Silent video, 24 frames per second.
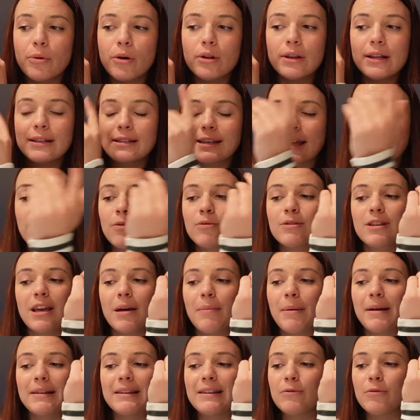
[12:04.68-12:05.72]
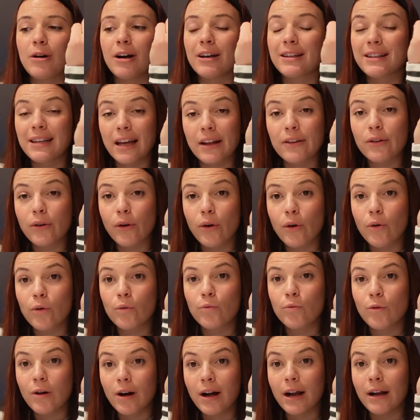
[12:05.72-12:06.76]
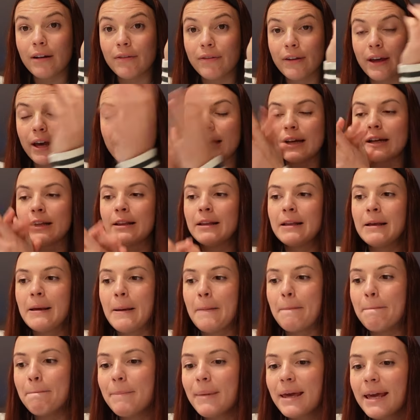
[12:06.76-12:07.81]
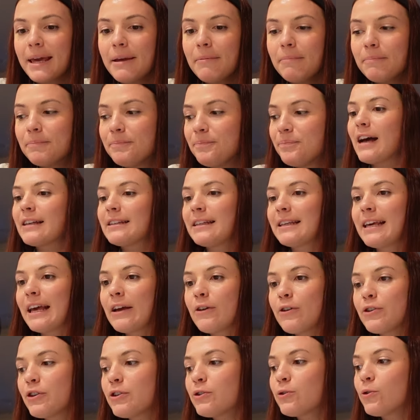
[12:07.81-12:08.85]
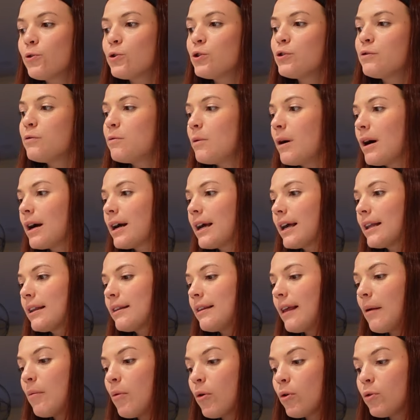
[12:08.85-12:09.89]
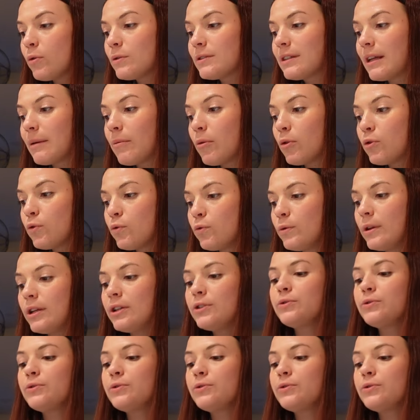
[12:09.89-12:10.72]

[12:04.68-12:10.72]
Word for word: board, c'est vrai qu'on y a passé quoi 4 heures au moins à le faire. Mais c'est quelque chose que je vois tellement constamment tous les